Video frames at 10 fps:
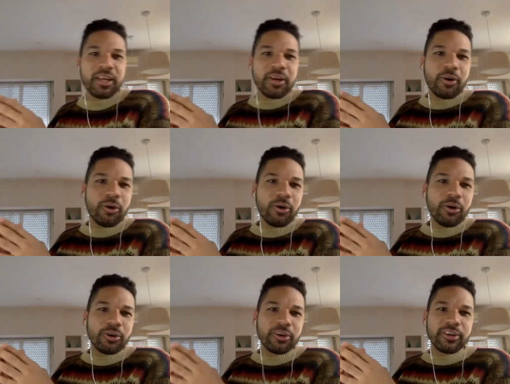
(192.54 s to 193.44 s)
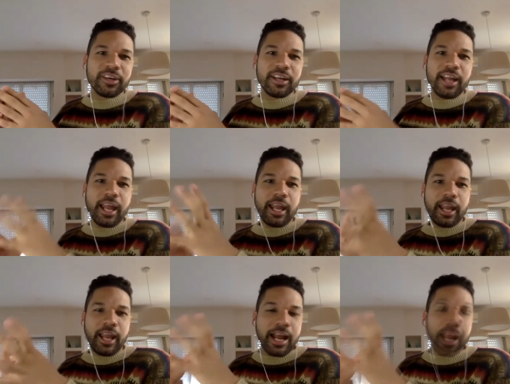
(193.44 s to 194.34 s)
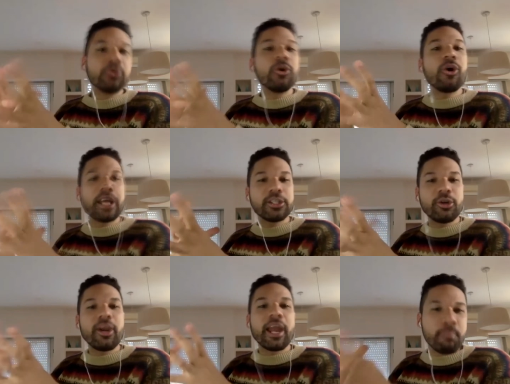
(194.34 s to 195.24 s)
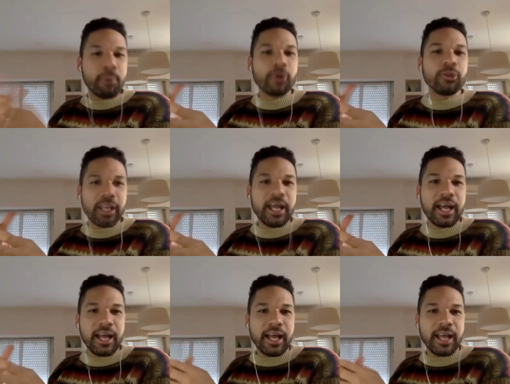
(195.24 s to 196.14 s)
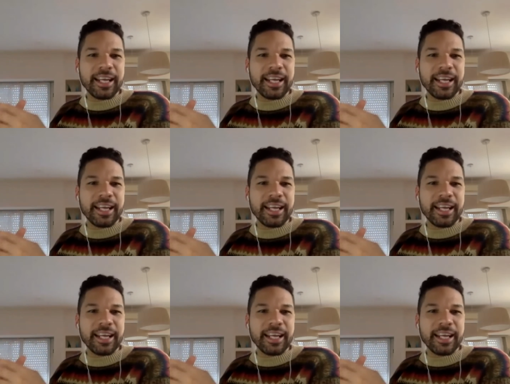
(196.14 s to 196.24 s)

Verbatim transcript: con eh, en algunos casos la impronta